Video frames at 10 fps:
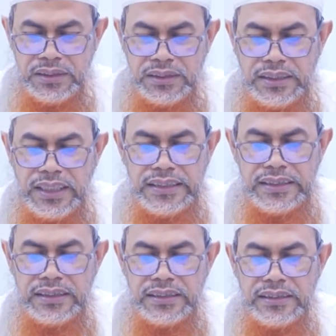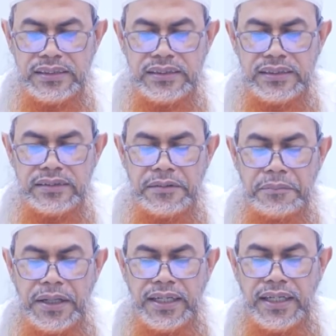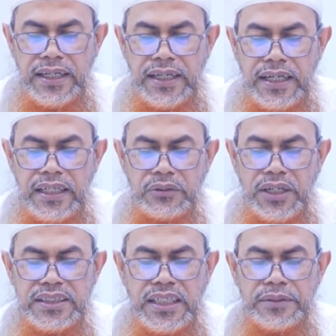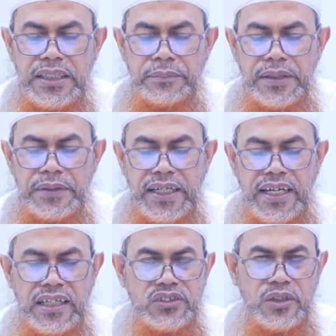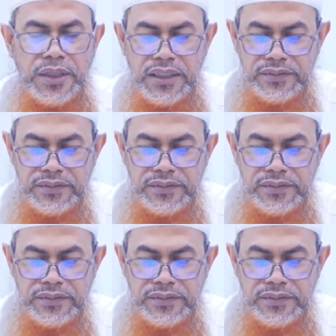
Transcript: dan mana ahli waris yang mendapat bagian asabah.